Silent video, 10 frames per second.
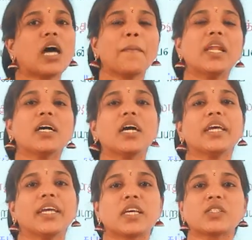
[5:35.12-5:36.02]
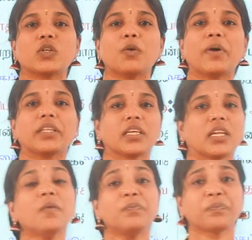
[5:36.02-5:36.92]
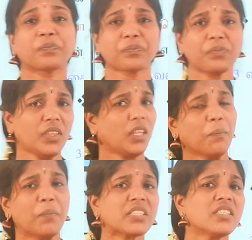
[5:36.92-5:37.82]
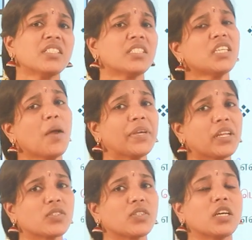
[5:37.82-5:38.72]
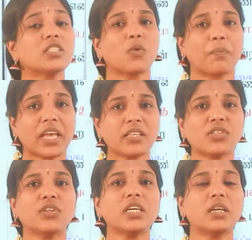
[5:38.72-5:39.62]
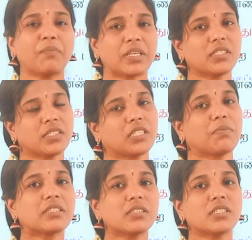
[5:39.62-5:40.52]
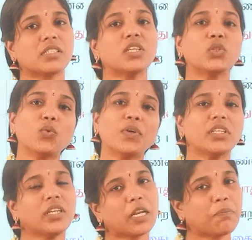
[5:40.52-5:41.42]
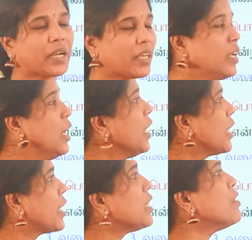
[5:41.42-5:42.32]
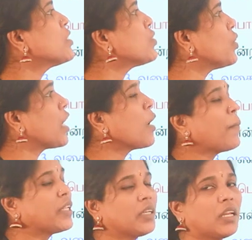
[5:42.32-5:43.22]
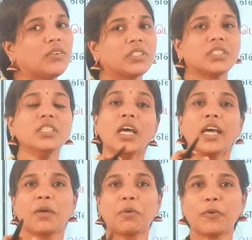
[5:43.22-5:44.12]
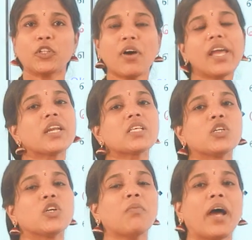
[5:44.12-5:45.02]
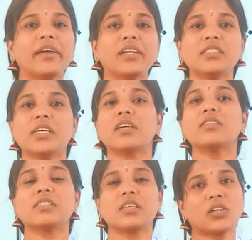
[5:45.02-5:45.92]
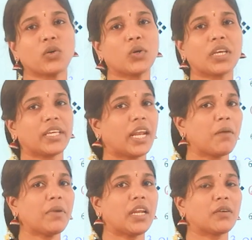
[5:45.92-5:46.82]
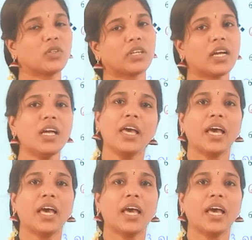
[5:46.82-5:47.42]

இந்த அமிலங்களை என்ன சொல்கிறோன்னு பார்த்தீங்கன்னா பெசிசிட்டி அப்படிங்கிற சொல்கிறாங்க ஸோ பேஸ்ட் ஆன் தியர் பெசிசிட்டி பெசிசிட்டினா துவத்தின் அடிப்படையில் எதை வச்சு சொல்கிறாங்கன்னு பார்த்தீங்கன்னா வந்துட்டு நம்ம பொதுவாக என்ன சொல்லணும் ஹைட்ரஜா யான்ஸ் இருக்கக்கூடியது எல்லாமே என்ன சொல்கிறாங்க